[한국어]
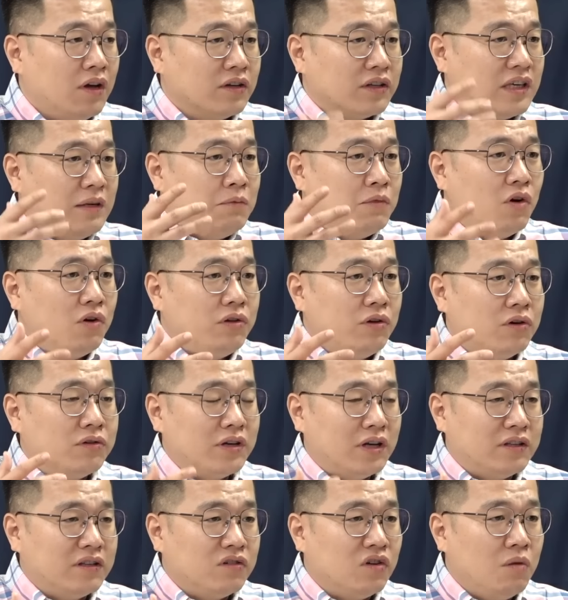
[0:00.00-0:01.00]
김건희
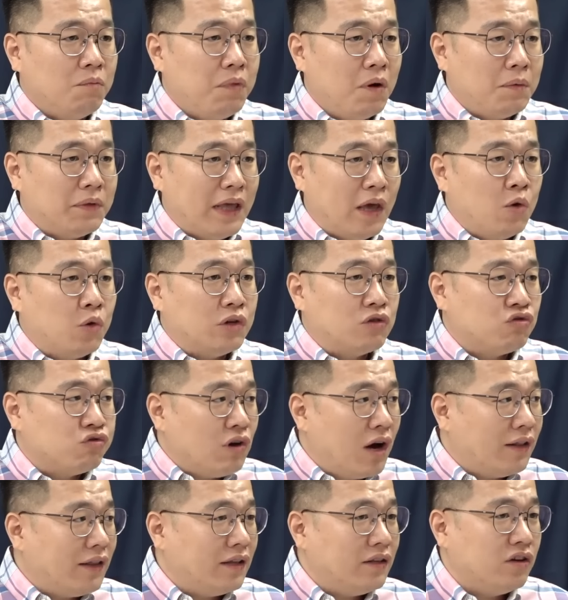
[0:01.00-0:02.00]
여사의 특검법이 내용이
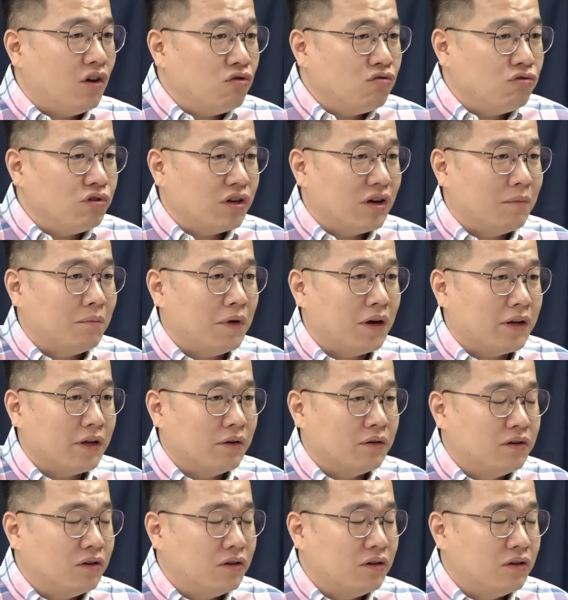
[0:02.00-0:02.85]
추가되는 형국이란 말이에요.